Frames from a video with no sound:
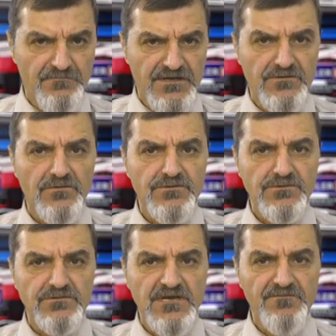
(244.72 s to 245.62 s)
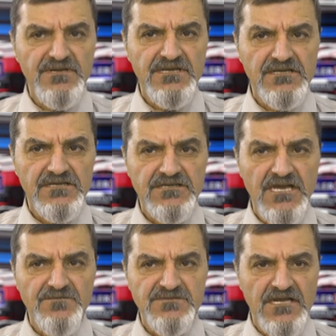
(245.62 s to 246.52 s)
1991 yılında
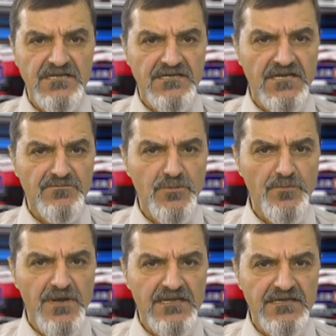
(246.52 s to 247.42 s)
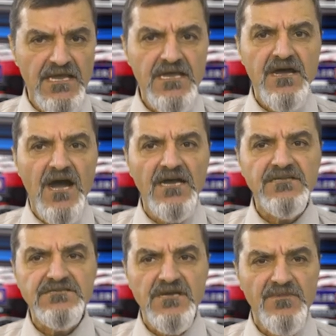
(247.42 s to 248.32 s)
imzalanan bu belge
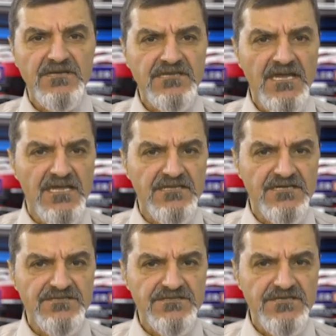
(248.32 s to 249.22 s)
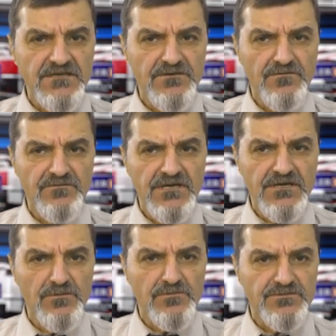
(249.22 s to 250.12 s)
aynı zamanda enerji
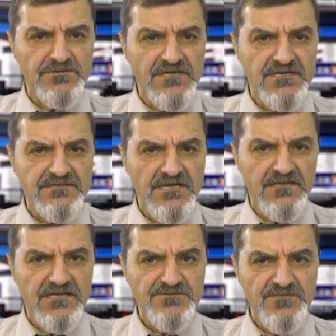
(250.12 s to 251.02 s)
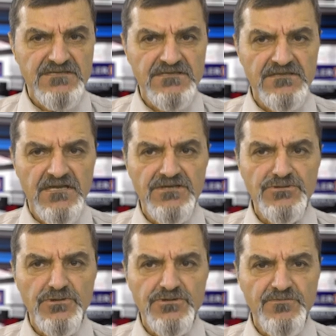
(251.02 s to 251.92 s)
sektöründeki uluslararası anlaşmazlıkların
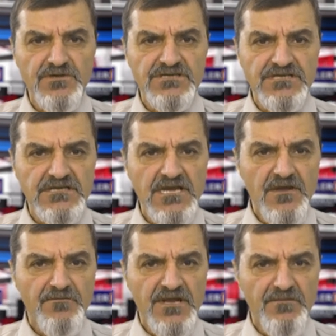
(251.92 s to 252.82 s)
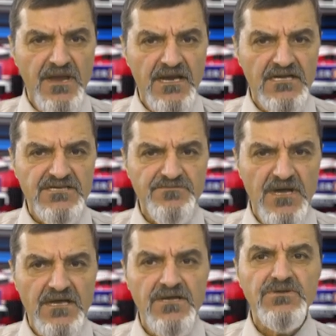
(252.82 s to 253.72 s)
çözümü için bir
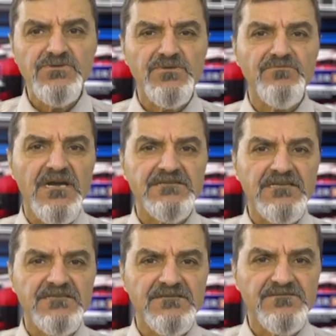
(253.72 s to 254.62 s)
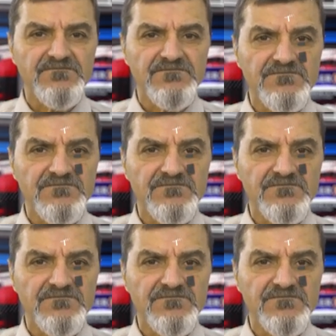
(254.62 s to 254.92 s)
mekanizma sunmaktadır.